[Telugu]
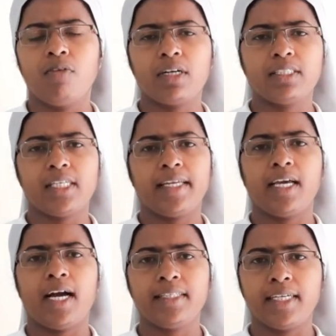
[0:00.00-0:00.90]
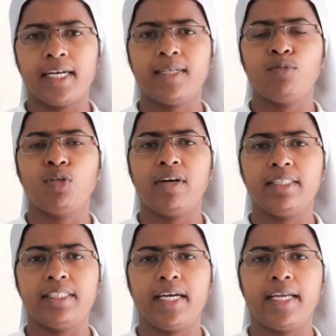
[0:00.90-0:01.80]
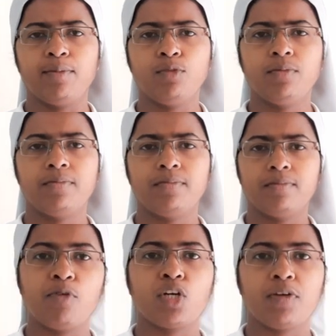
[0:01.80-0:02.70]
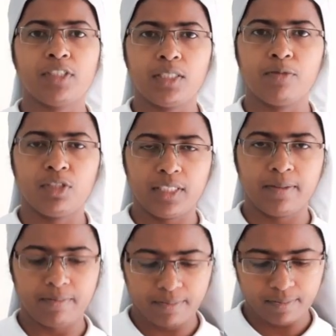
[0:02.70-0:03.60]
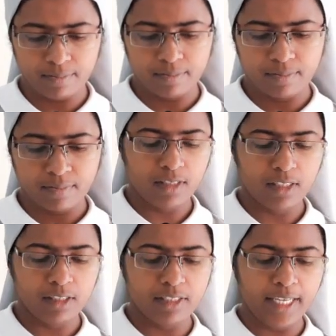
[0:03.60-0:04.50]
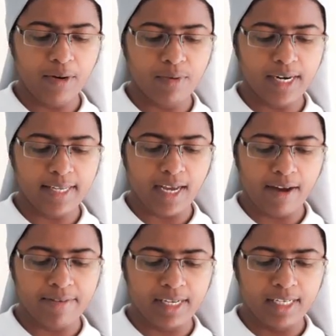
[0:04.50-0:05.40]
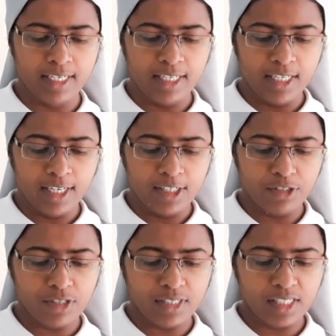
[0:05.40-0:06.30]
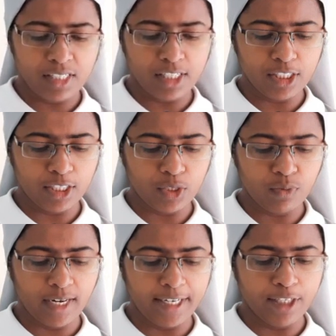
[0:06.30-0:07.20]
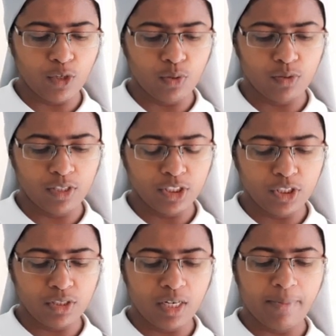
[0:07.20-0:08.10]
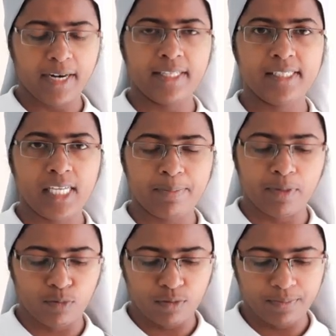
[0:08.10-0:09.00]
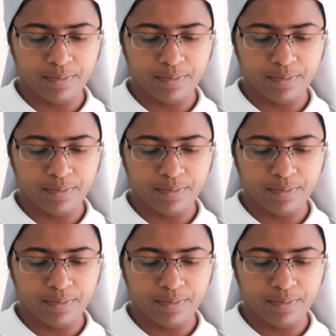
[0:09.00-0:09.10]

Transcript: ఒకసారి ఆది కాండ మూడో అధ్యాయము ఒకటో వచనం నుంచి దేవుడైన యావే సృష్టించిన జంతువులన్నిటిలో జిత్తుల మారిది సర్పము